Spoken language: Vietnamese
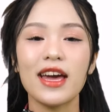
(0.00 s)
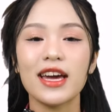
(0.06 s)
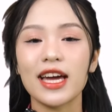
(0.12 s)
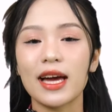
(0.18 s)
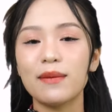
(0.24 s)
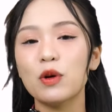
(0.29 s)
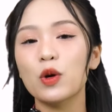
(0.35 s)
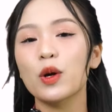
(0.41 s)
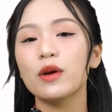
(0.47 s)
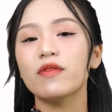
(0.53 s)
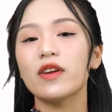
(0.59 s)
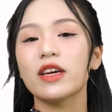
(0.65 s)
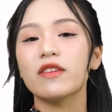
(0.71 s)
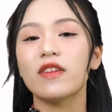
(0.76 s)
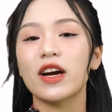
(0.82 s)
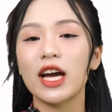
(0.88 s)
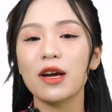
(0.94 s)
Cảm ơn quý
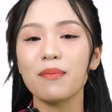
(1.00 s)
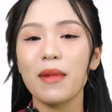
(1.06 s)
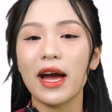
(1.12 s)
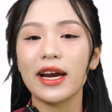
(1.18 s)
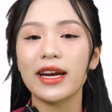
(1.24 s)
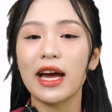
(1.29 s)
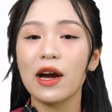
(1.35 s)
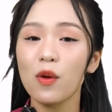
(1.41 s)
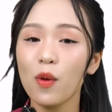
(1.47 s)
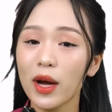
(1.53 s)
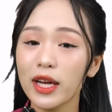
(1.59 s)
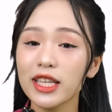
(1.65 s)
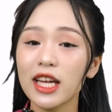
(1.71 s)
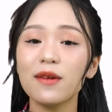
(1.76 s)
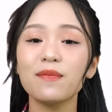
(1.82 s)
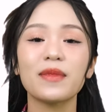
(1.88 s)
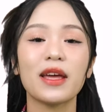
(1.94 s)
vị và các bạn đã quan
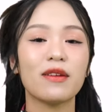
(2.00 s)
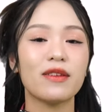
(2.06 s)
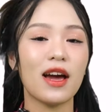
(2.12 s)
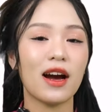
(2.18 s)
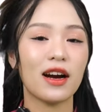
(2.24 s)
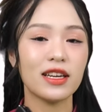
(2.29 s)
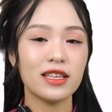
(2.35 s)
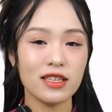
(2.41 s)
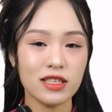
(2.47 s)
tâm theo dõi